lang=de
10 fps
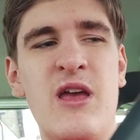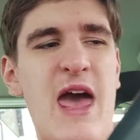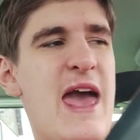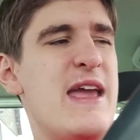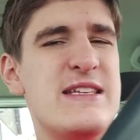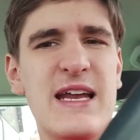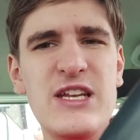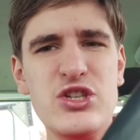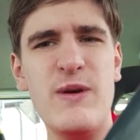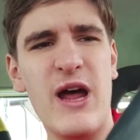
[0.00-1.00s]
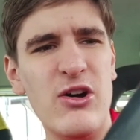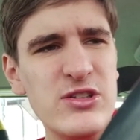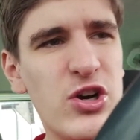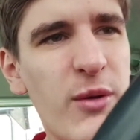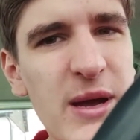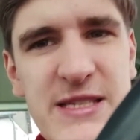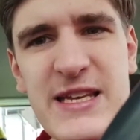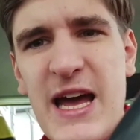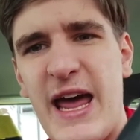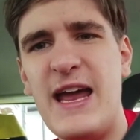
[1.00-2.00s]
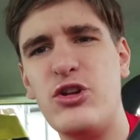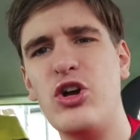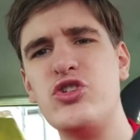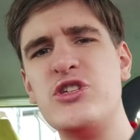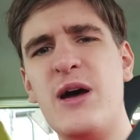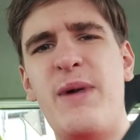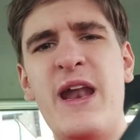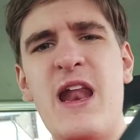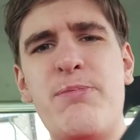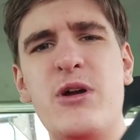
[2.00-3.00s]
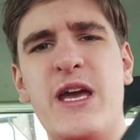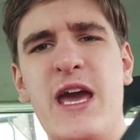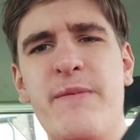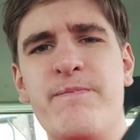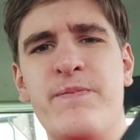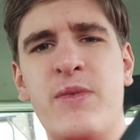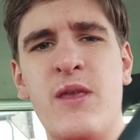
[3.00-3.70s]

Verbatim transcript: Ey, ihr seid nicht mehr rausgekommen. Man ihr hat einen Torschuss nach dem anderen abgegeben.